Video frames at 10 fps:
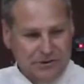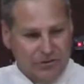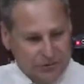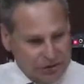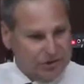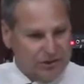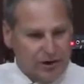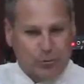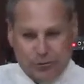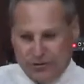dia que eu tiver a
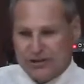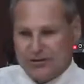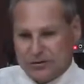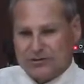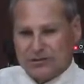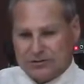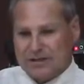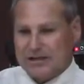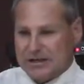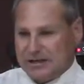oportunidade, eu vou, tra vou
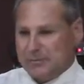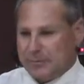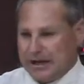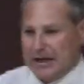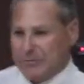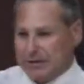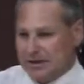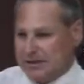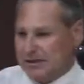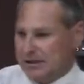trazer ele aqui para pregar para
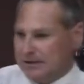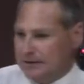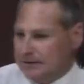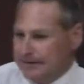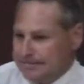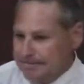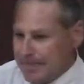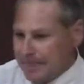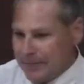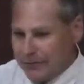nós aqui.
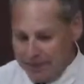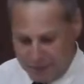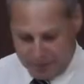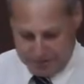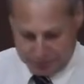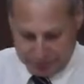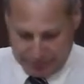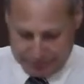Vou falar com o pastor.